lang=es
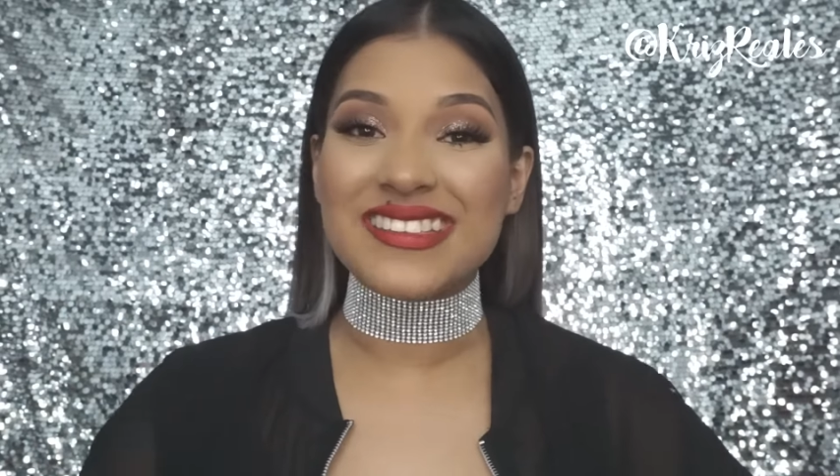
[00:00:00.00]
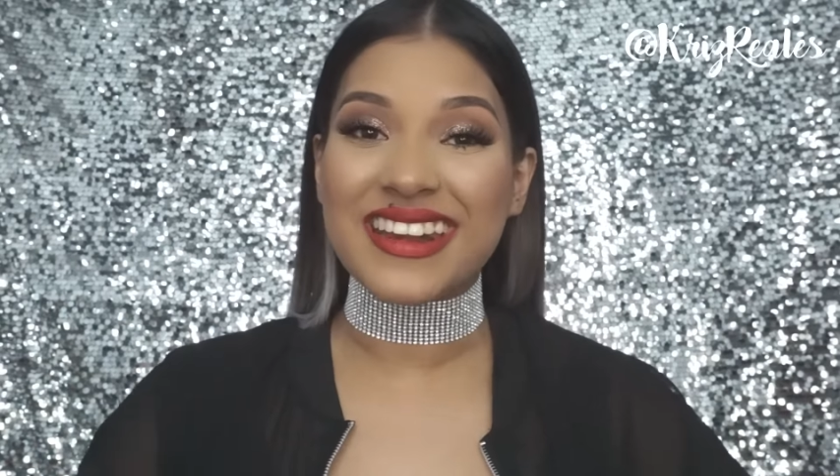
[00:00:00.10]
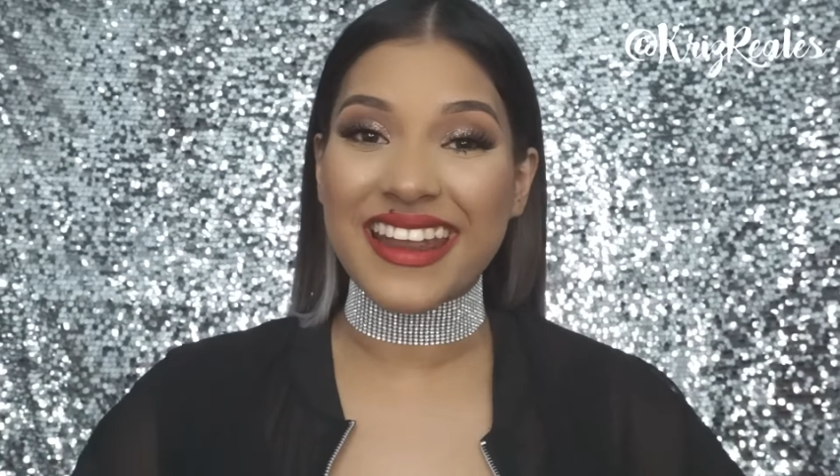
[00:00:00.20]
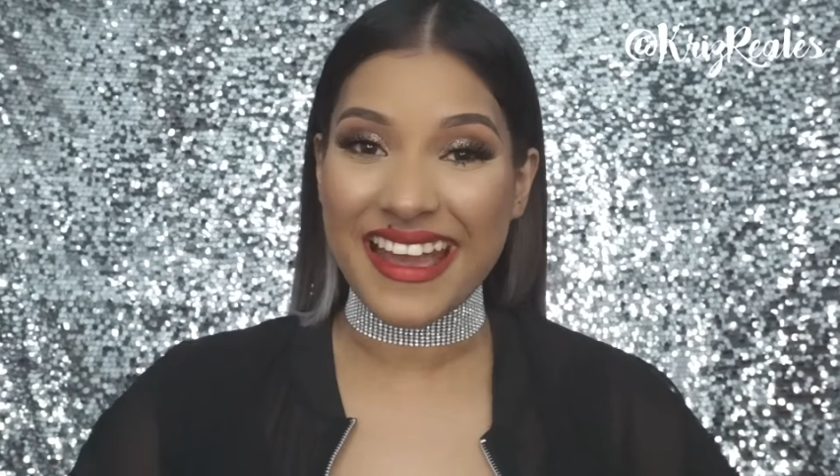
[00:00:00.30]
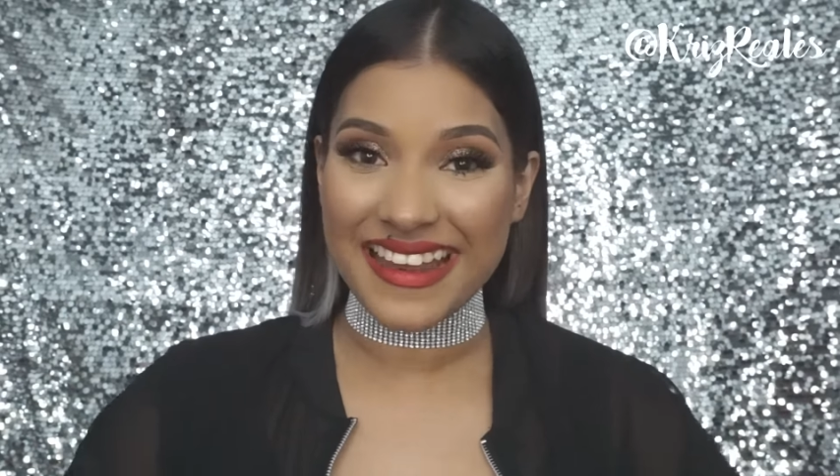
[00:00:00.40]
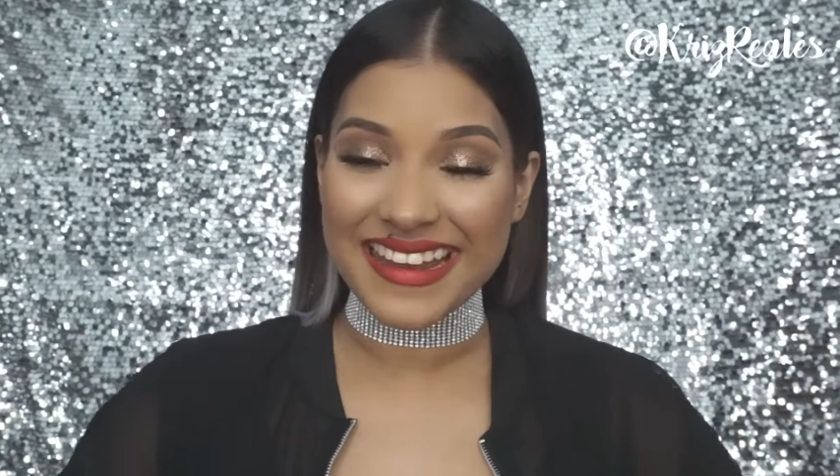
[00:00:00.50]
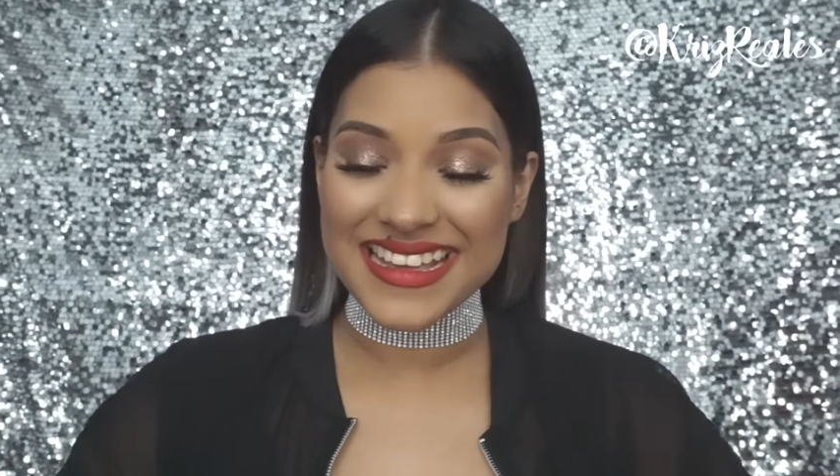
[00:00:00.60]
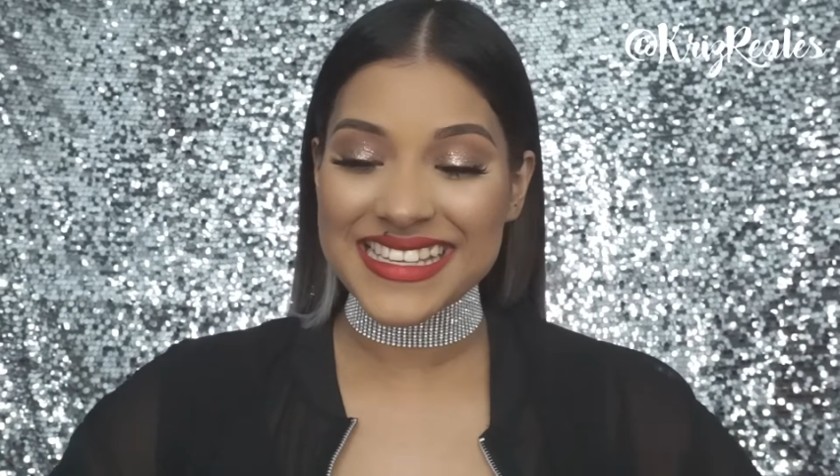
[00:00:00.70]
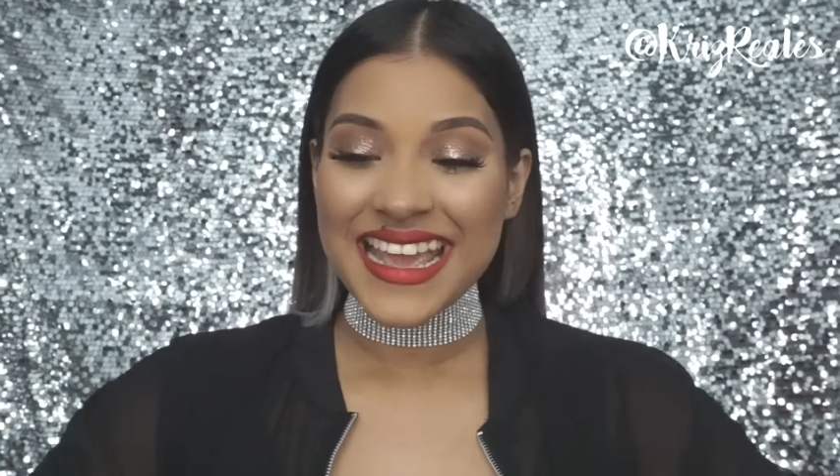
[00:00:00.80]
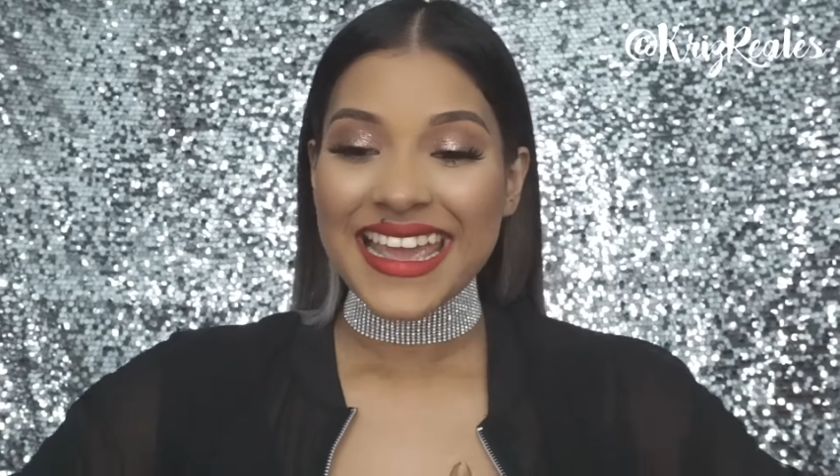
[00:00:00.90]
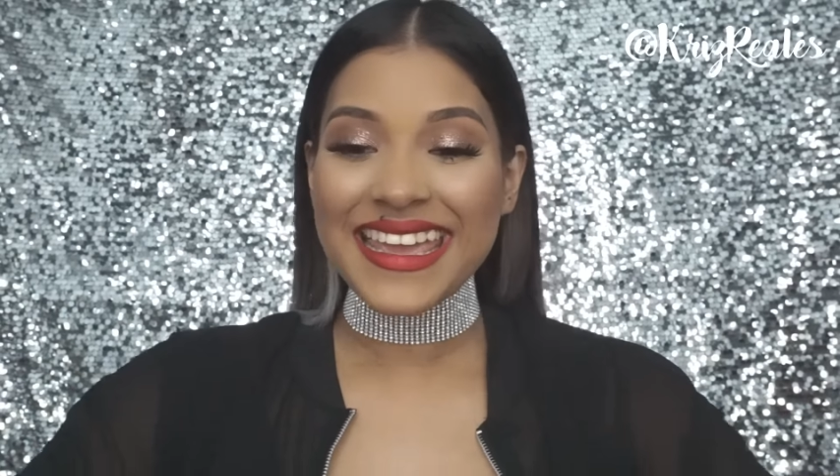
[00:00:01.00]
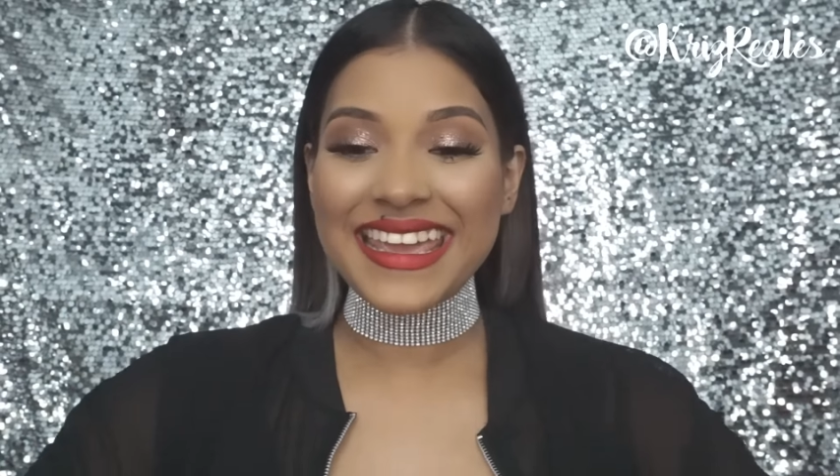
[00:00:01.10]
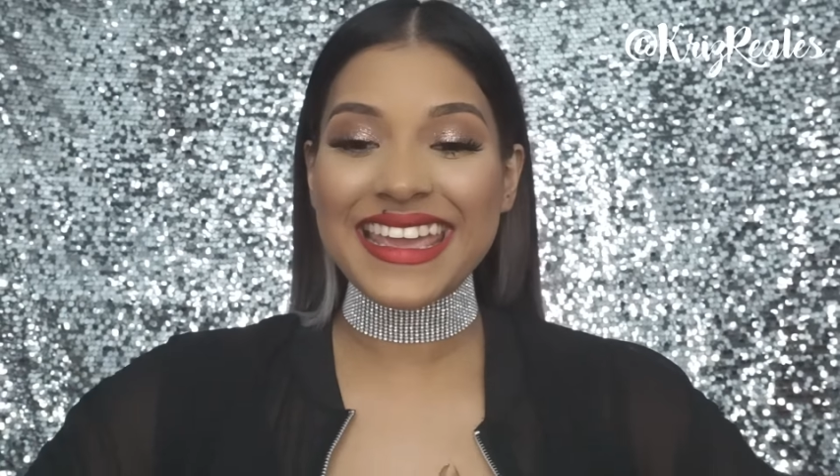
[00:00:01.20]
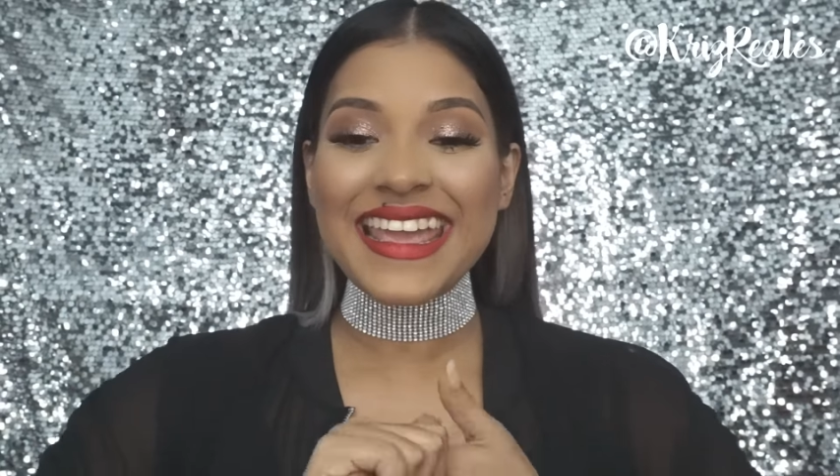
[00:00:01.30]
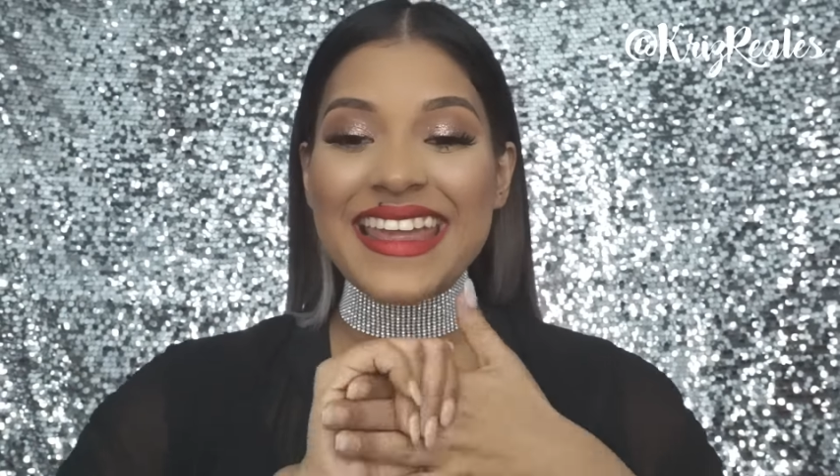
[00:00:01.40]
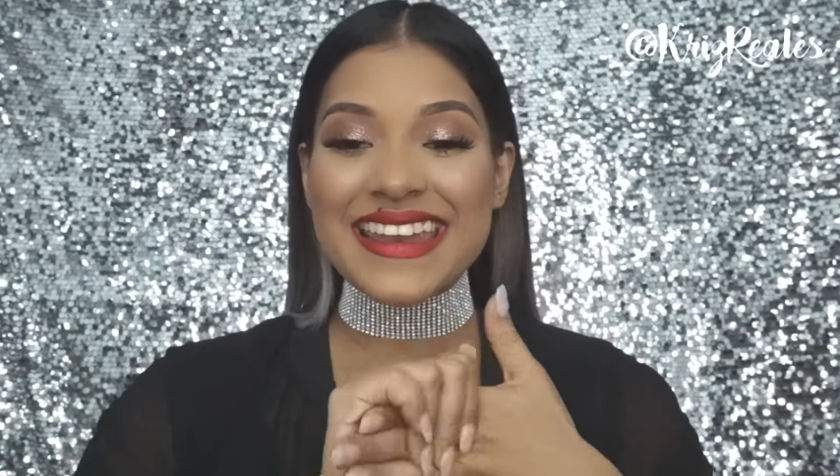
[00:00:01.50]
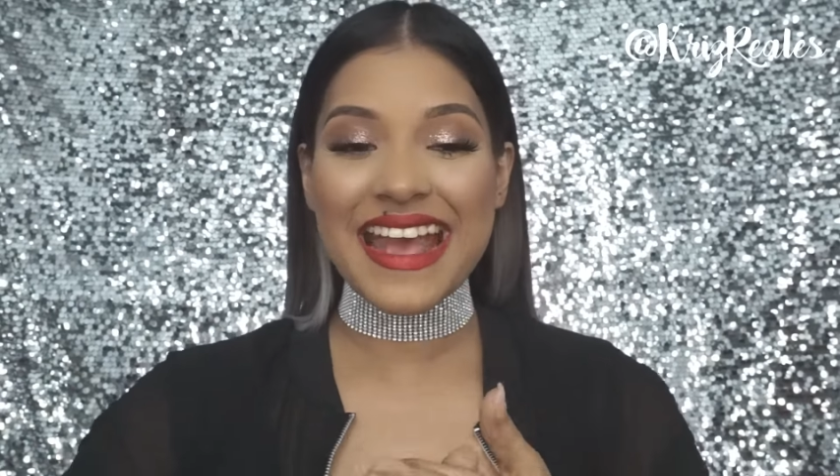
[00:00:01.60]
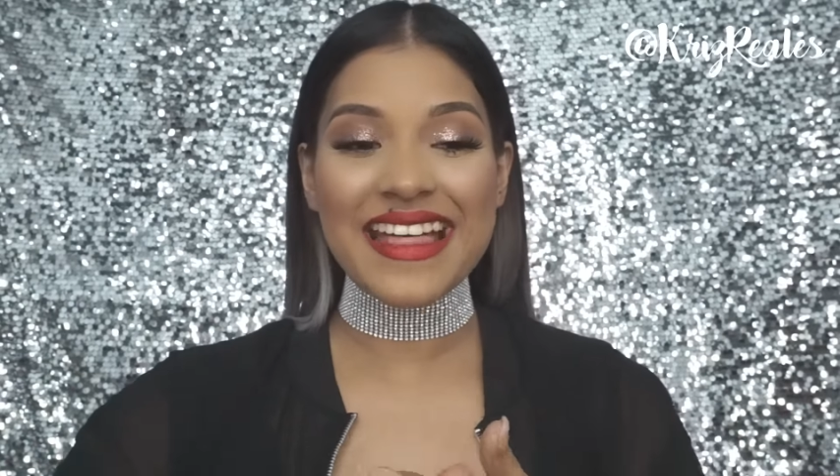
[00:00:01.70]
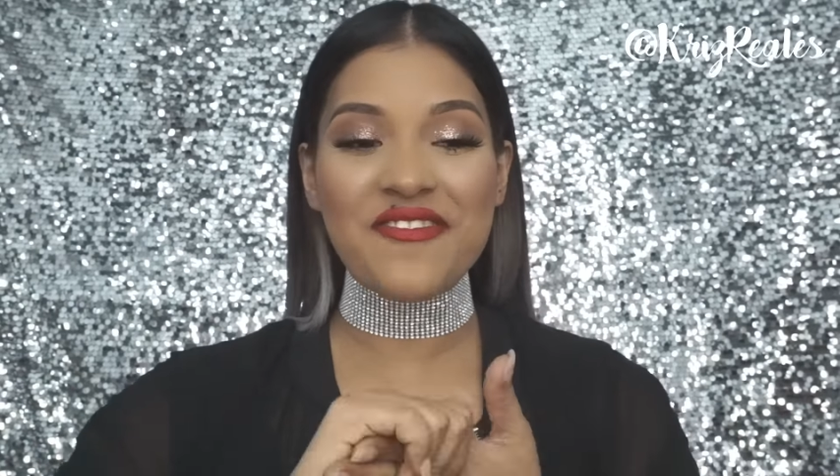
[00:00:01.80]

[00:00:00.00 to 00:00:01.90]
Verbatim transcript: Reales y nada,